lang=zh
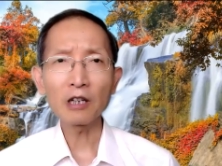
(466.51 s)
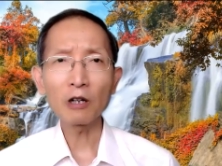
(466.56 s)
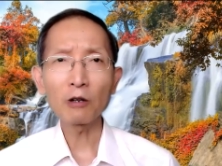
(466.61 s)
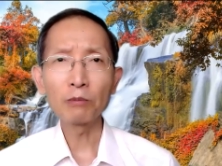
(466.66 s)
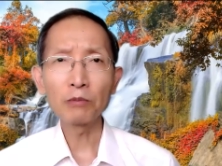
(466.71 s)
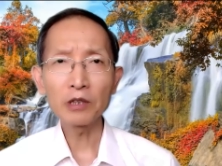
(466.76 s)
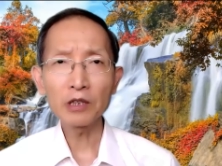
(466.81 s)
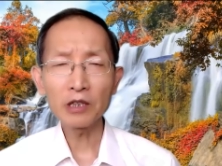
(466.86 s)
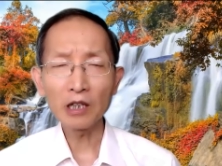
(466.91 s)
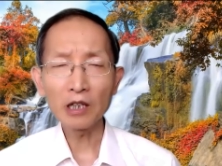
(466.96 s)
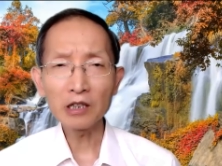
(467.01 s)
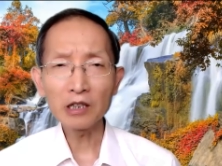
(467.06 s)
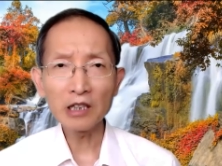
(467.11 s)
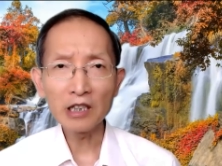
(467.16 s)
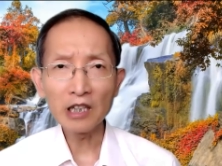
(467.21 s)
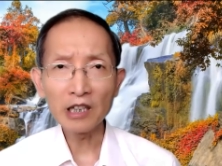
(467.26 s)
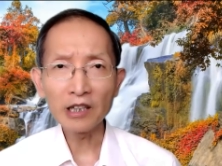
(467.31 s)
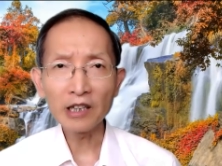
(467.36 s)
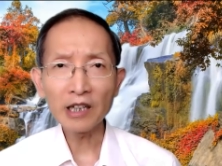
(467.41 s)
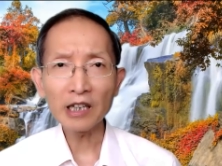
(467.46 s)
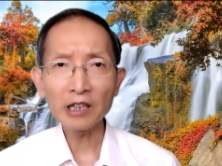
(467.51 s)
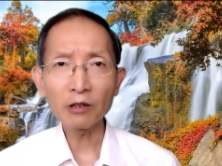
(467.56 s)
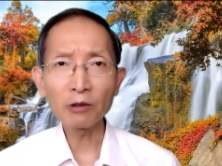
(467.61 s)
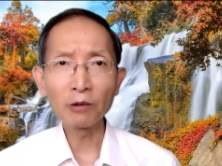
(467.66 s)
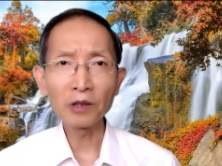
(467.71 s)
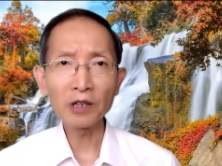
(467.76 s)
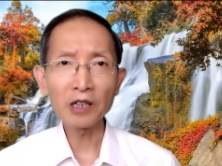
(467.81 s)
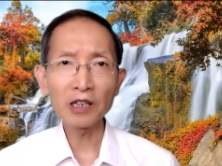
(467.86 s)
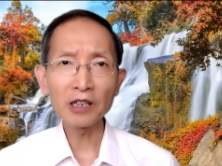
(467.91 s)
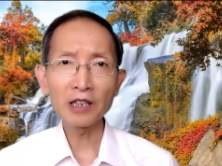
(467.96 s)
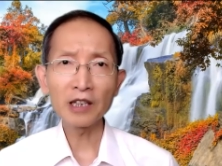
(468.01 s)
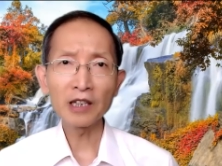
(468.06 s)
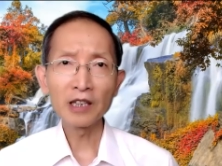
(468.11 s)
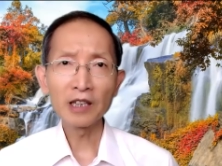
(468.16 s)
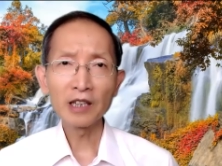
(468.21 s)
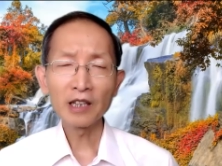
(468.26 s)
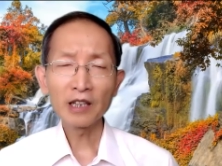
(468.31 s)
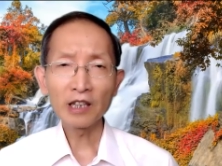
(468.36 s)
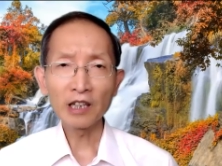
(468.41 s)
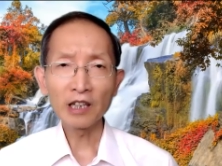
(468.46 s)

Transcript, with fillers: 叫我们学习忍耐的功课呢？